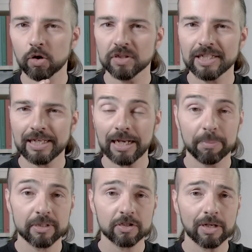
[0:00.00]
così che la
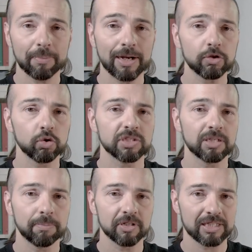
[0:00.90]
persona peraltro
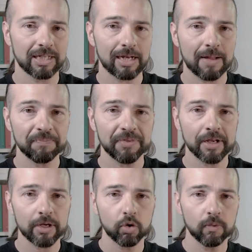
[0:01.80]
si possa
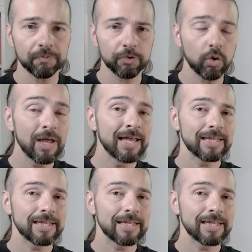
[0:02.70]
rendere conto